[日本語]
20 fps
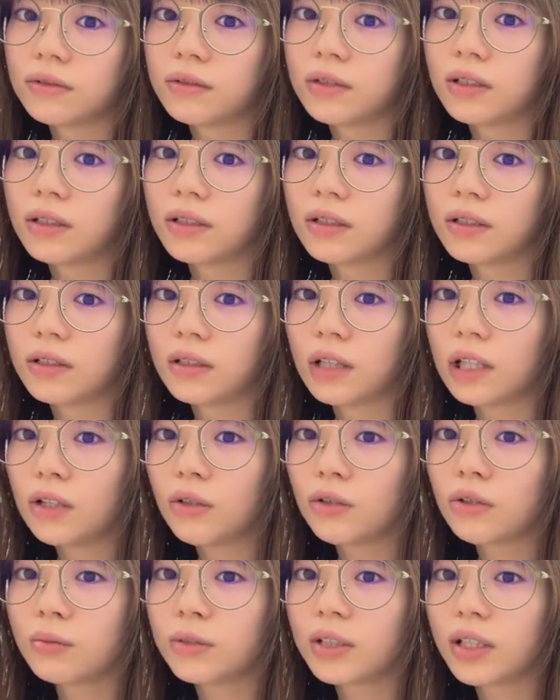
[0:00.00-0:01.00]
で何
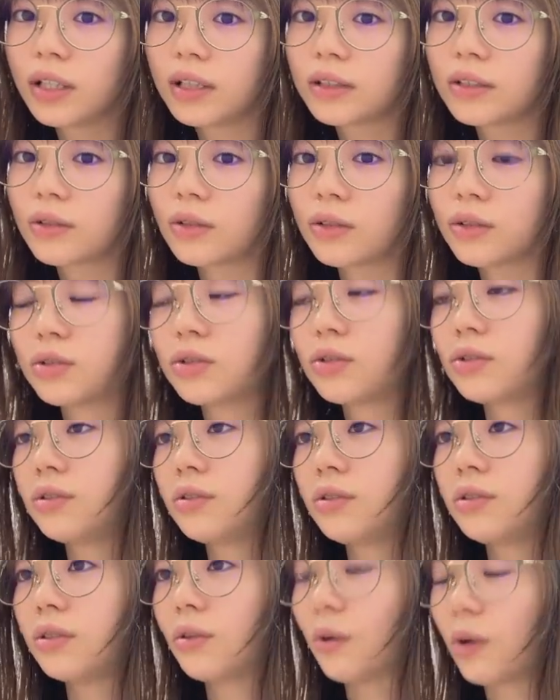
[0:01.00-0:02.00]
事もなかったから
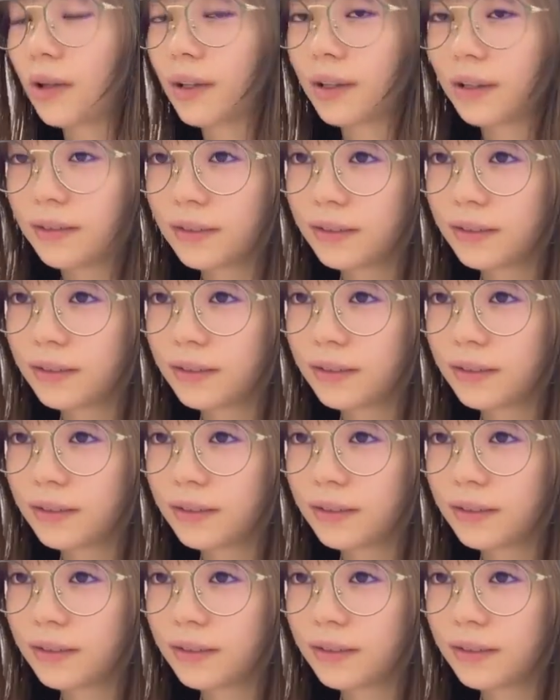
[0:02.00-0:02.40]
スンって降りた